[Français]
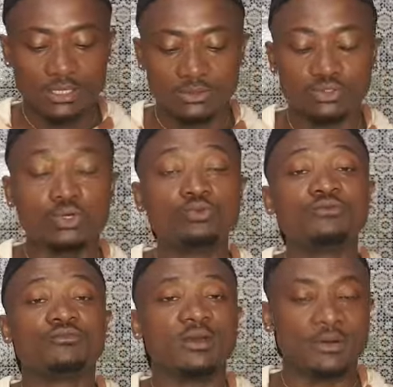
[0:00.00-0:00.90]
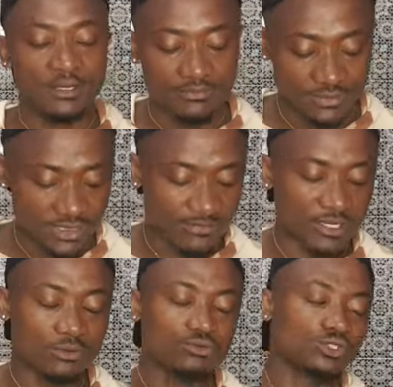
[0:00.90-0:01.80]
Donc lui, il ne voulait pas. Ses
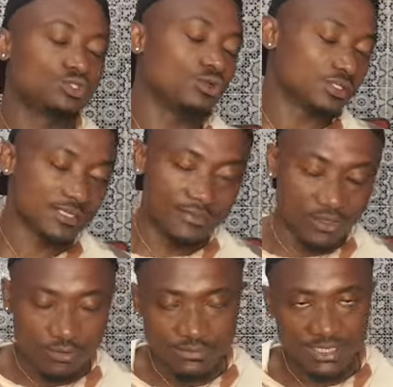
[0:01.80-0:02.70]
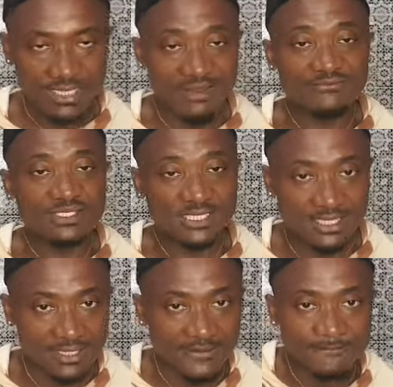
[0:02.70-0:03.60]
parents lui ont dit non, n'est pas comme ça. La vie, c'est
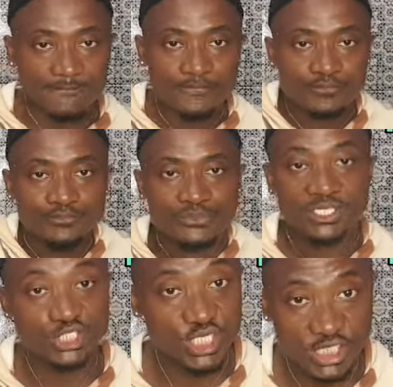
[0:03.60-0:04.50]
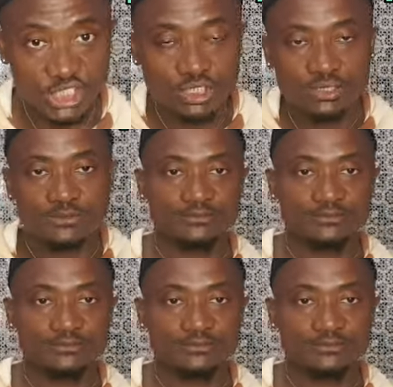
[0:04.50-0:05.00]
là, là. Cherche.